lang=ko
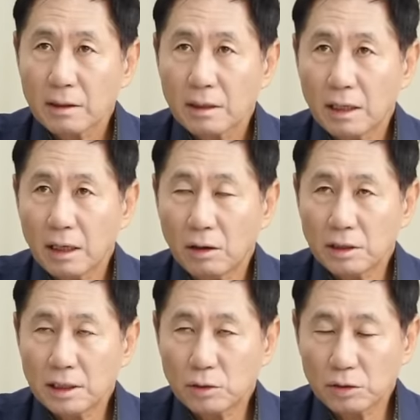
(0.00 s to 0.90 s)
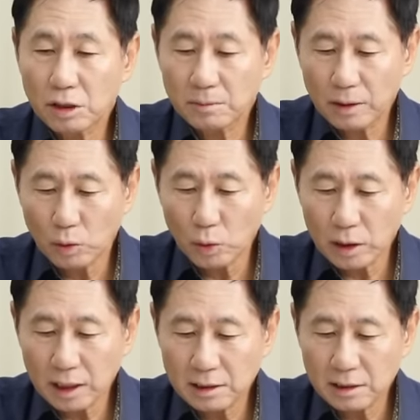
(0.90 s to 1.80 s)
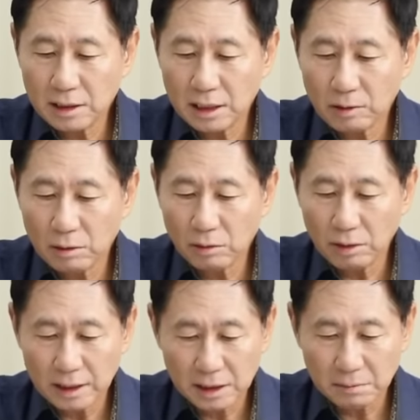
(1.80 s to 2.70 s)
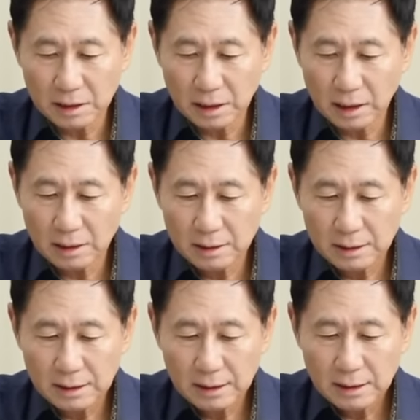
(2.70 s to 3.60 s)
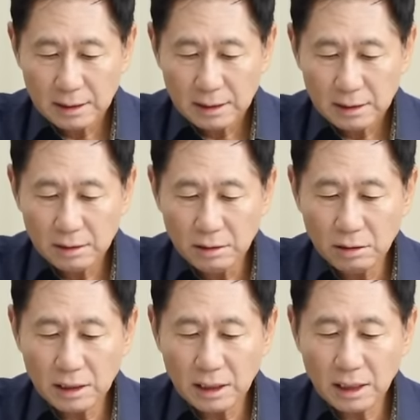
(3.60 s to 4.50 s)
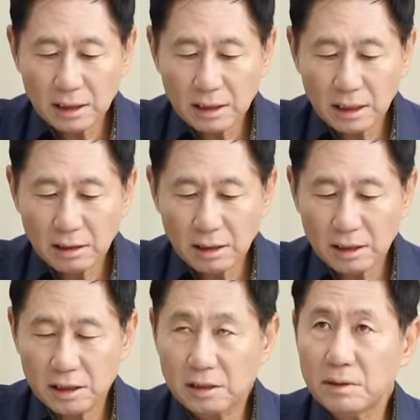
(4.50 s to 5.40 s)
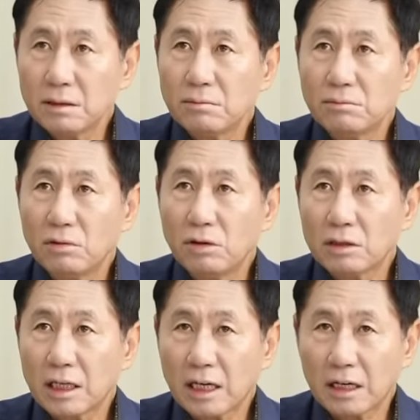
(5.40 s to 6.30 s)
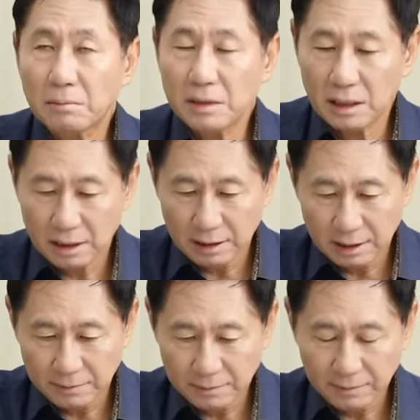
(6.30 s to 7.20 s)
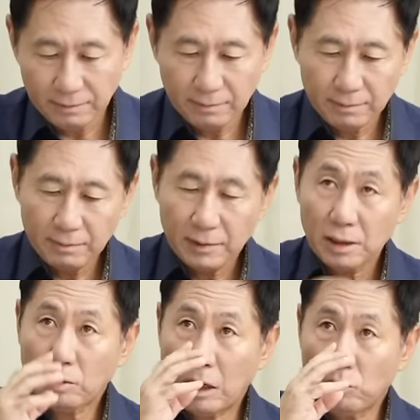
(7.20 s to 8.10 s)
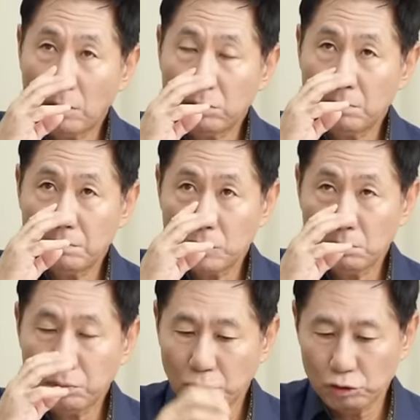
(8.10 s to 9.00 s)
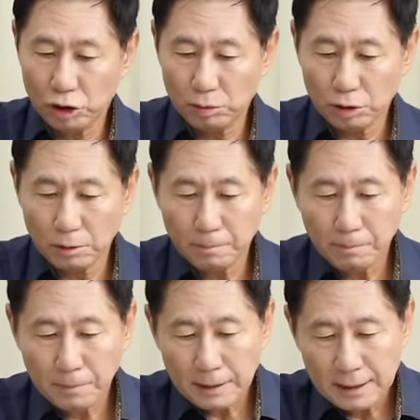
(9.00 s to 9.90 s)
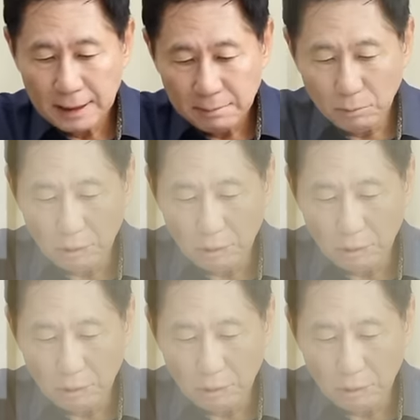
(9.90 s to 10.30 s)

어제 조선일보에 5단짜리 광고를 냈습니다. 의료대란 해결하기 싫으면 물러나라랍니다. 이 광고 한번 좀 보여주십시오. 못